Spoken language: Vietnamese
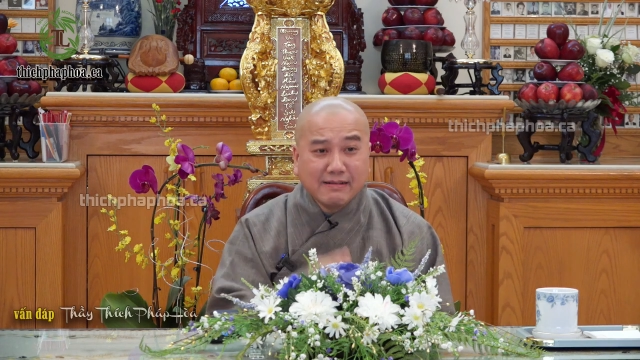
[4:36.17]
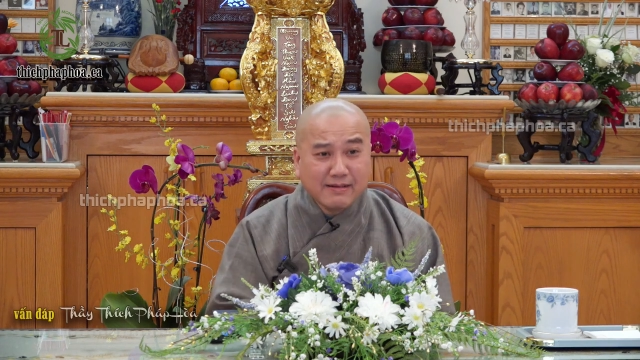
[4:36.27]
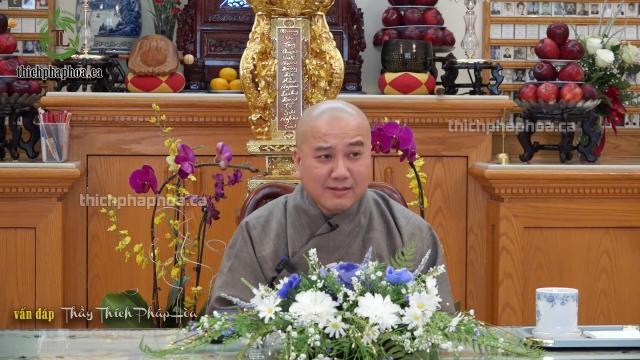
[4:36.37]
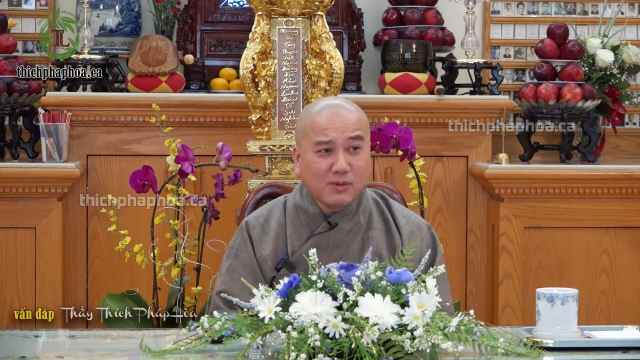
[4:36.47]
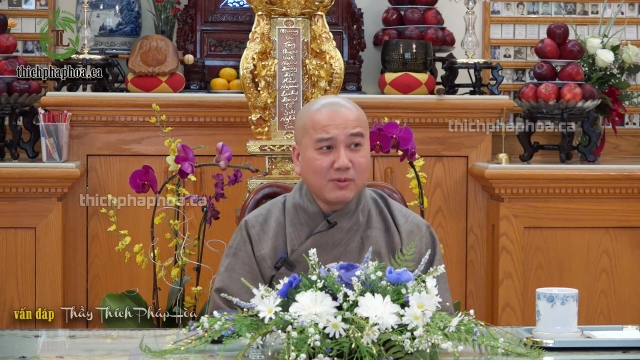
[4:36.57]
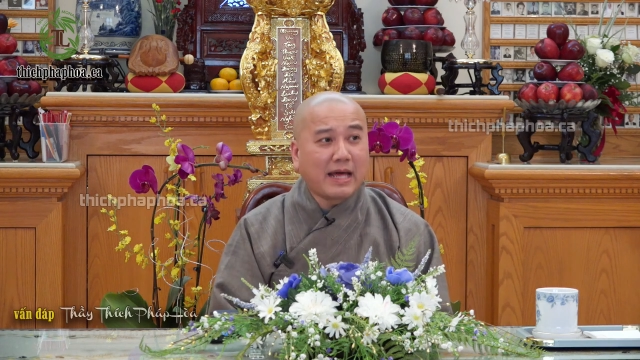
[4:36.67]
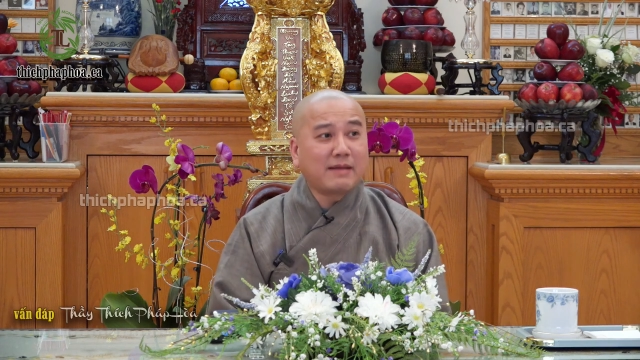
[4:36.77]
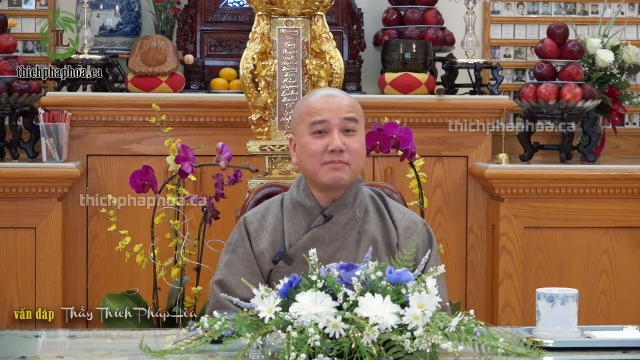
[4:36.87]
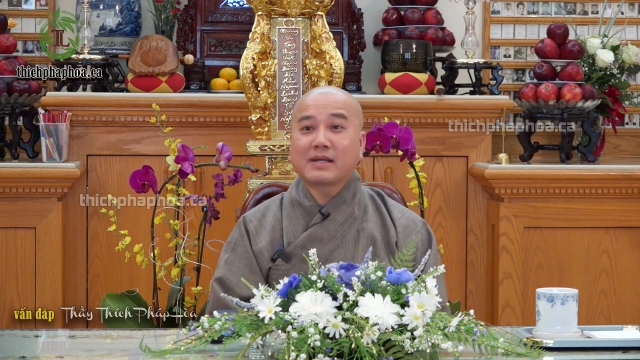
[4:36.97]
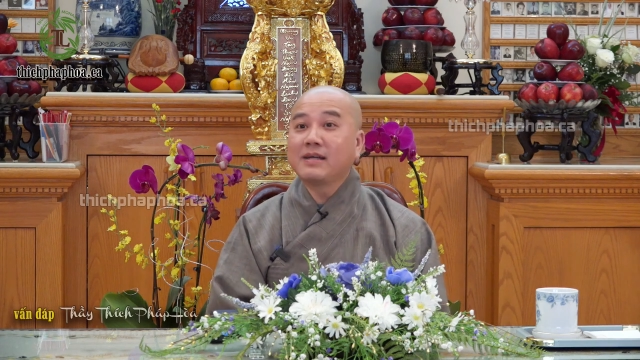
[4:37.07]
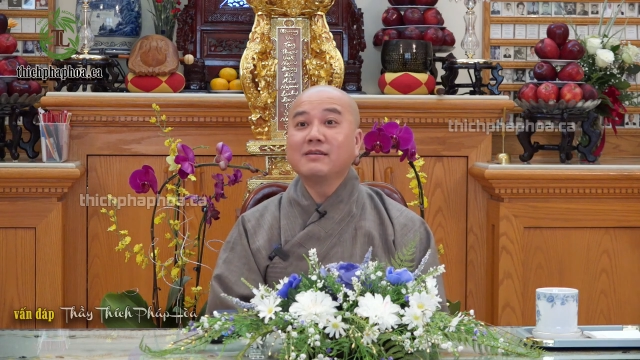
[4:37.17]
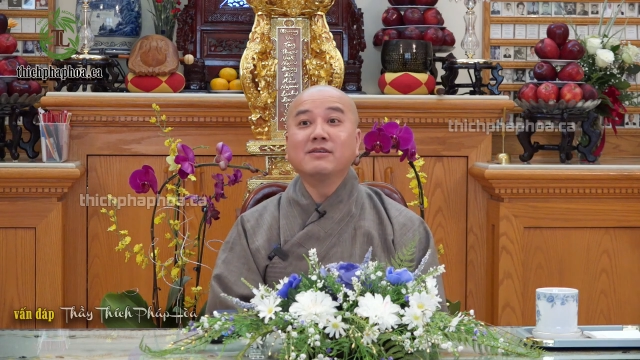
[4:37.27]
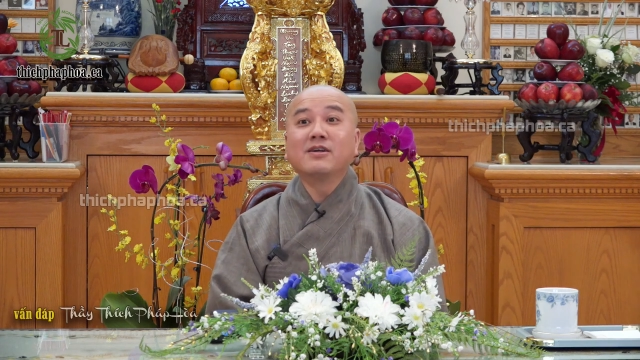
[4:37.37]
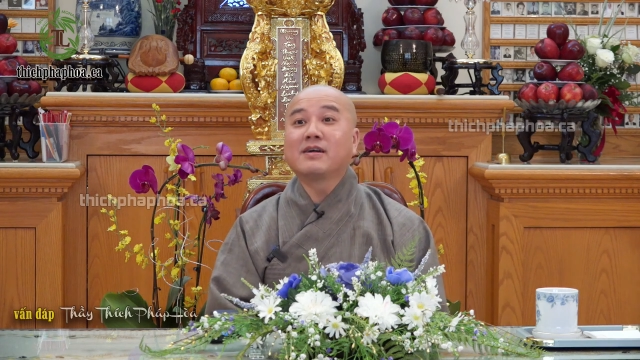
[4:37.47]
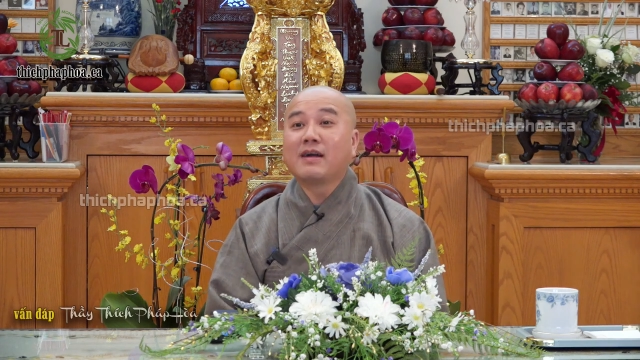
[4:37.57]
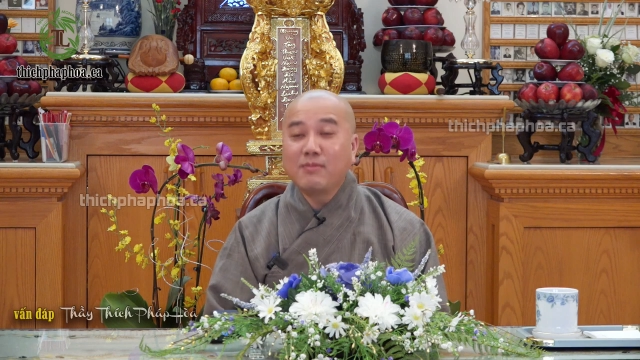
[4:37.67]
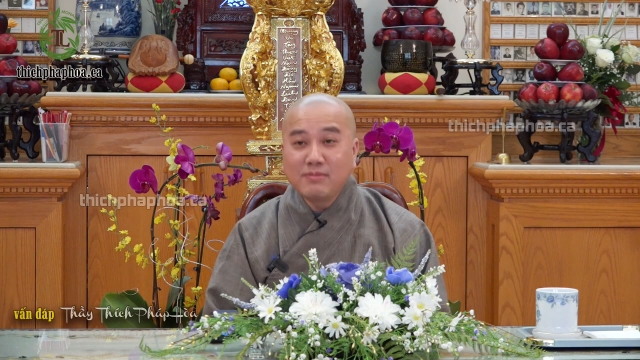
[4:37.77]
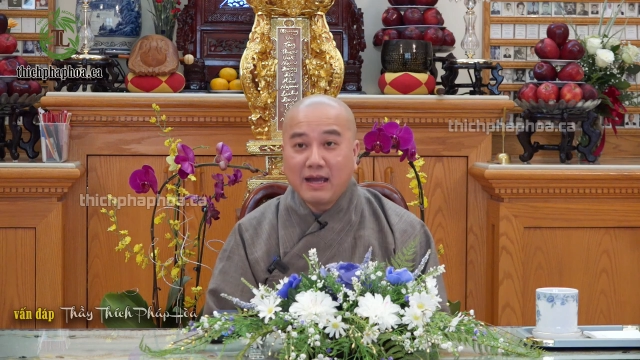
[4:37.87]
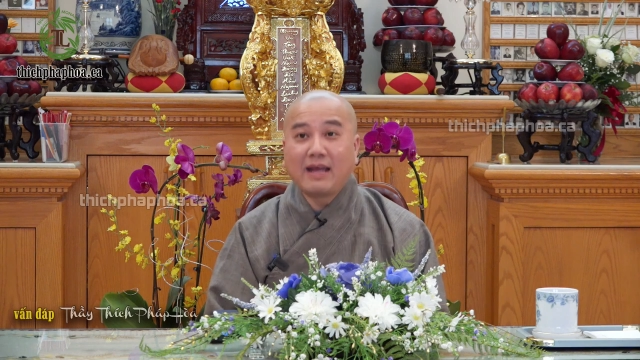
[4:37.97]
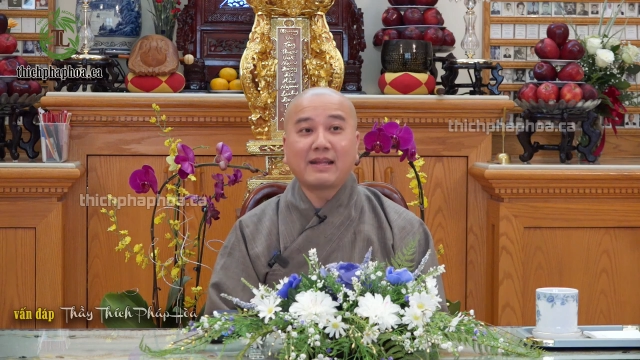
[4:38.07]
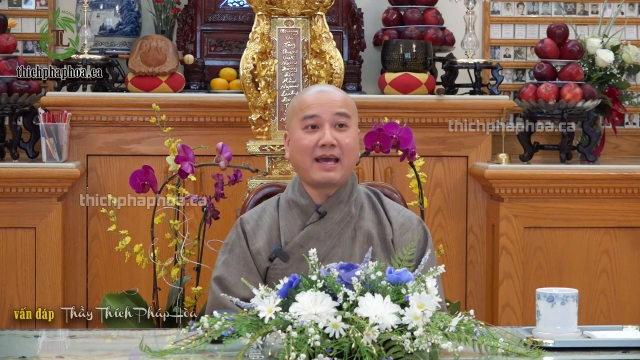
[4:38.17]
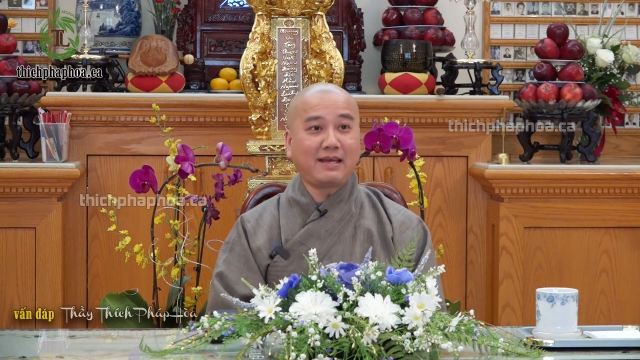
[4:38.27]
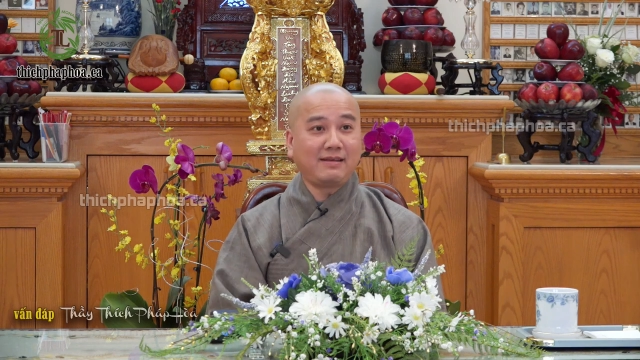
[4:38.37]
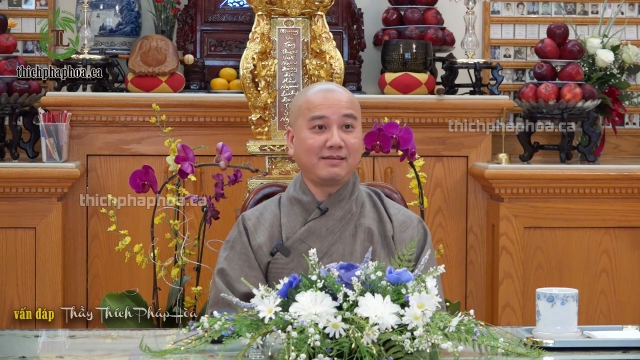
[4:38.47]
cửa tủ lạnh mà cái người đó không hề thấy.